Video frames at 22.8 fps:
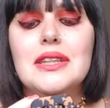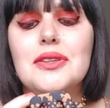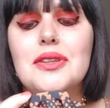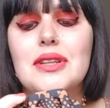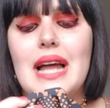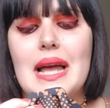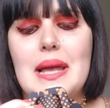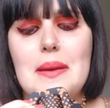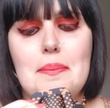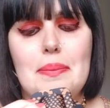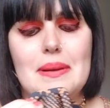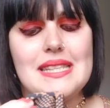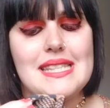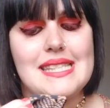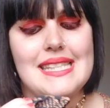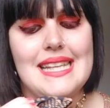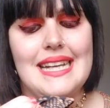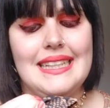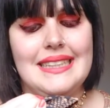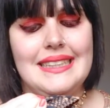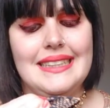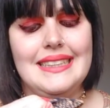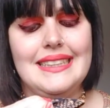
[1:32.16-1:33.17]
non ha i
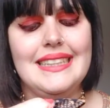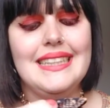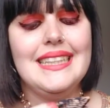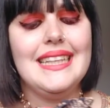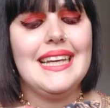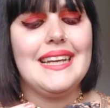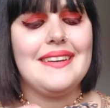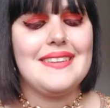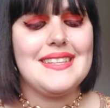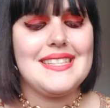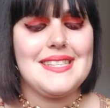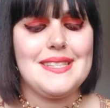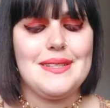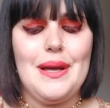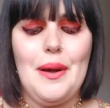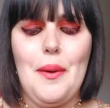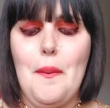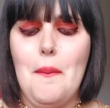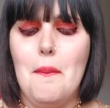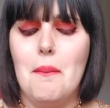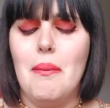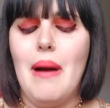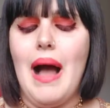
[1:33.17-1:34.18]
passanti e questo è
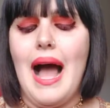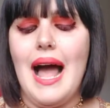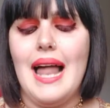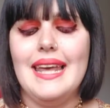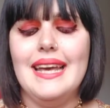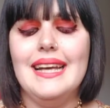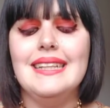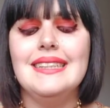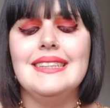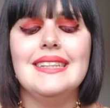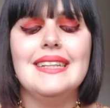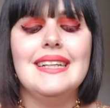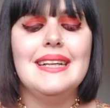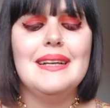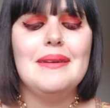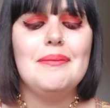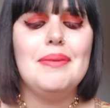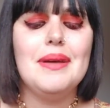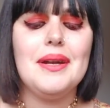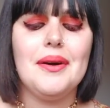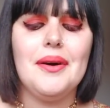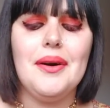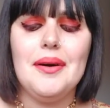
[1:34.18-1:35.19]
un male
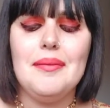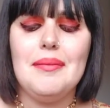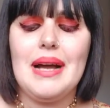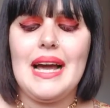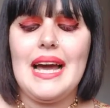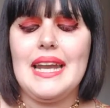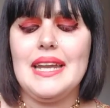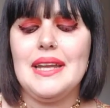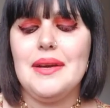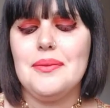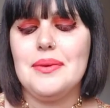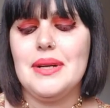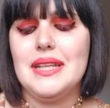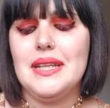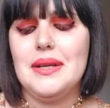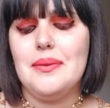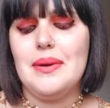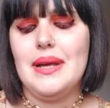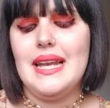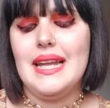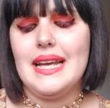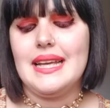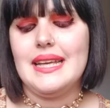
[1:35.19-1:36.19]
però magari è una di
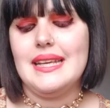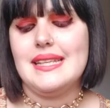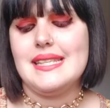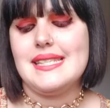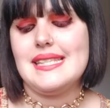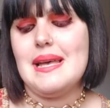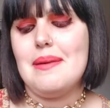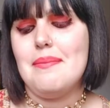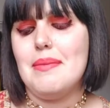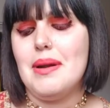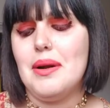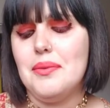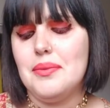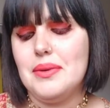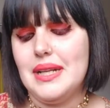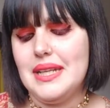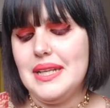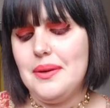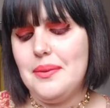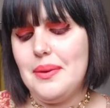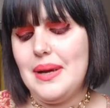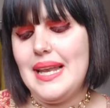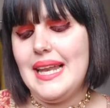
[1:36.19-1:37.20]
quelle che sembra una
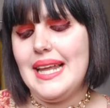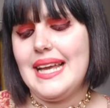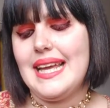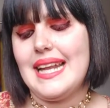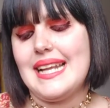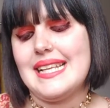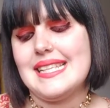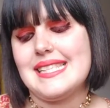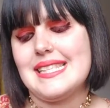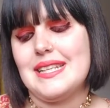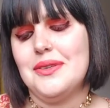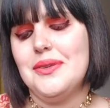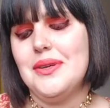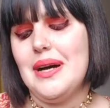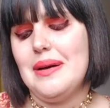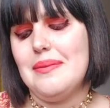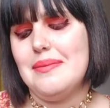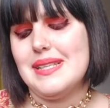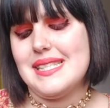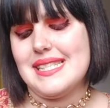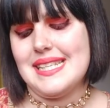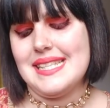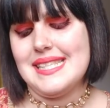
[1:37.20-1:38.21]
di quelle che restano
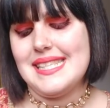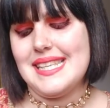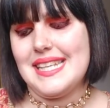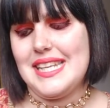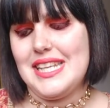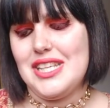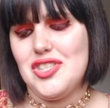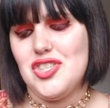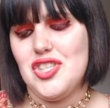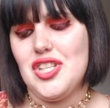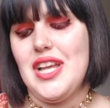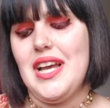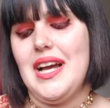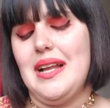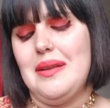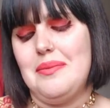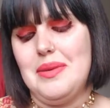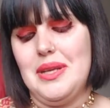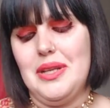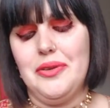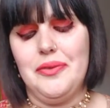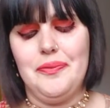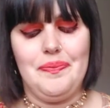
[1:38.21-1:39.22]
abbastanza rigide,
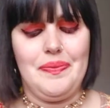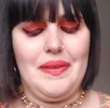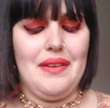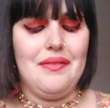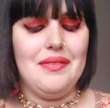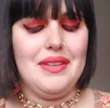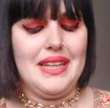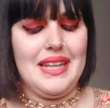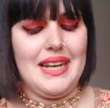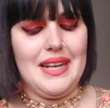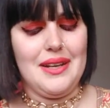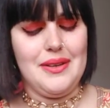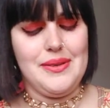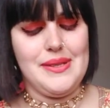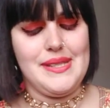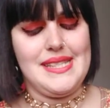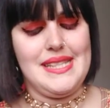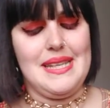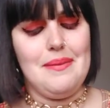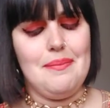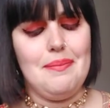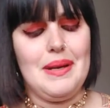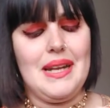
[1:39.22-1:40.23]
almeno a vederla
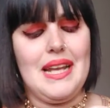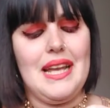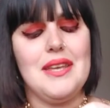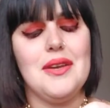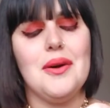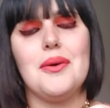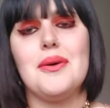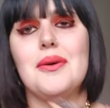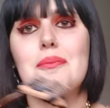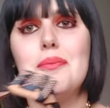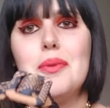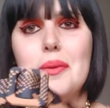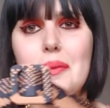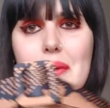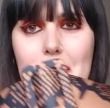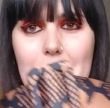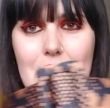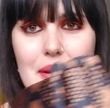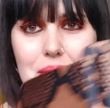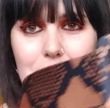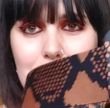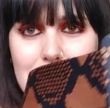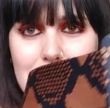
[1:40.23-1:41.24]
così, perché io ho un problema con